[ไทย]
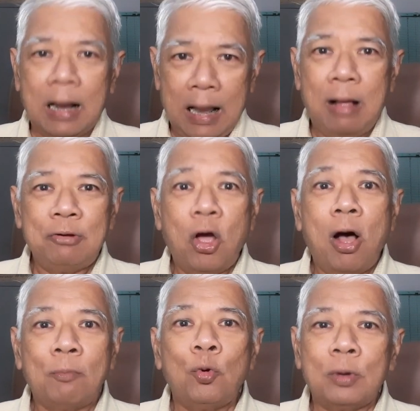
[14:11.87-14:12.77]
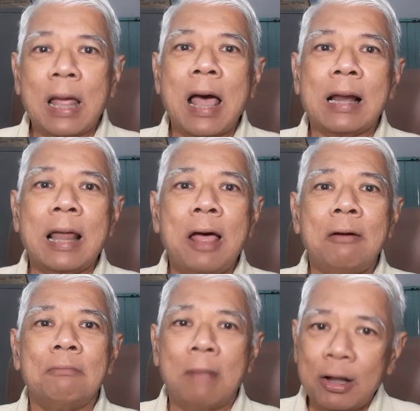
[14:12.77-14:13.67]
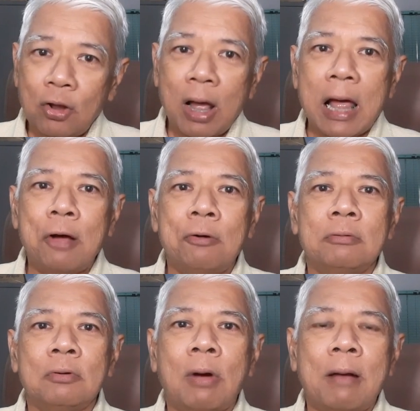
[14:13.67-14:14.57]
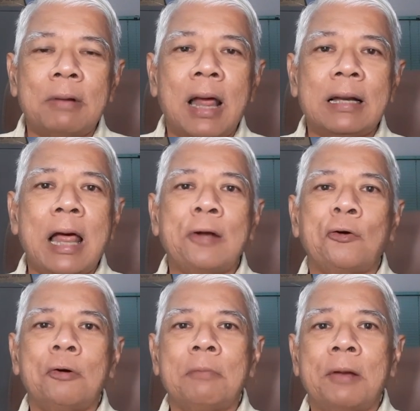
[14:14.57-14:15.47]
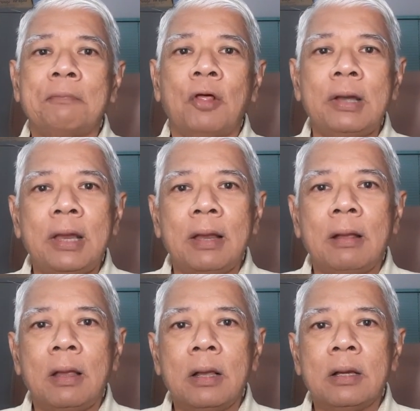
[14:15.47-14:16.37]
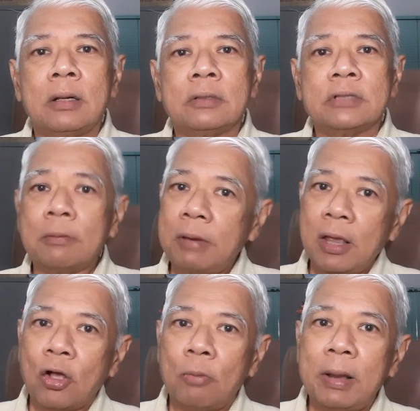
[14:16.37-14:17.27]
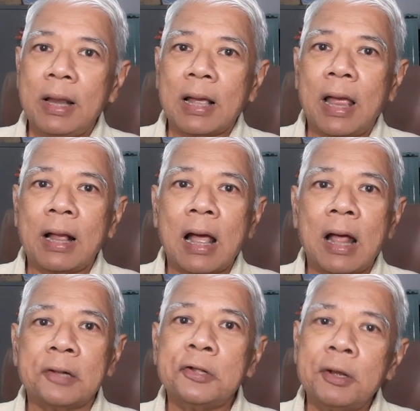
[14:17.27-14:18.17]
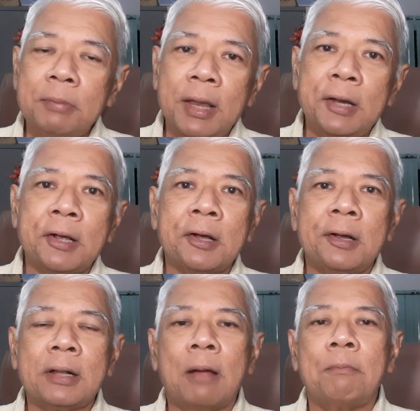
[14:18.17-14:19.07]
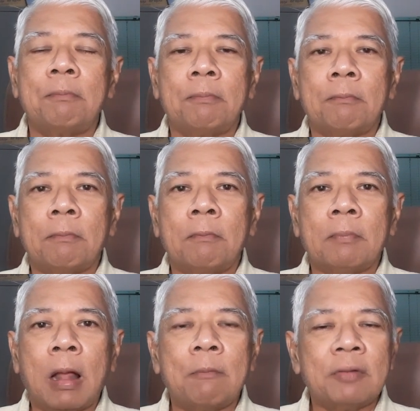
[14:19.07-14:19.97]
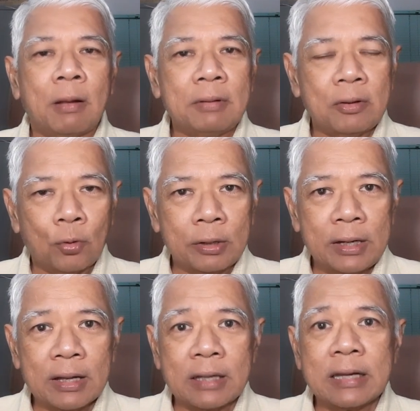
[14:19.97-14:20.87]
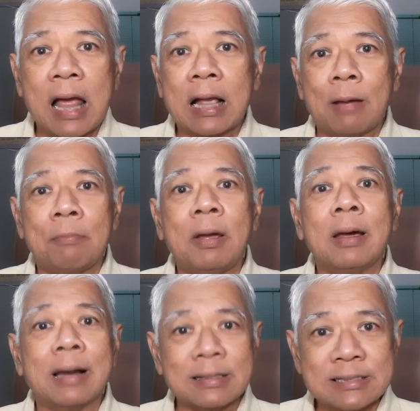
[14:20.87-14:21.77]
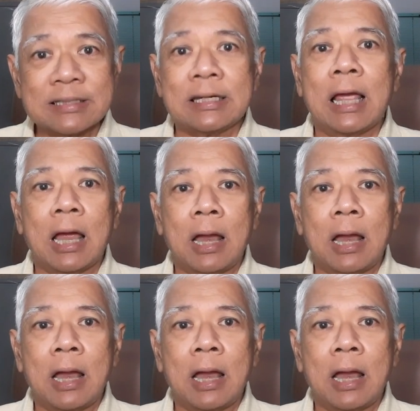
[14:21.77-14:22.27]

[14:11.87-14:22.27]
เขายอมทุกอย่างแล้วมันก็เอาความหน้าด้านของมันตอนนี้เซอร์เบียก็ไม่ได้ไก่กาเซอร์เบียเนี่ยเคยทำทำสนธิสัญญากับรัสเซีย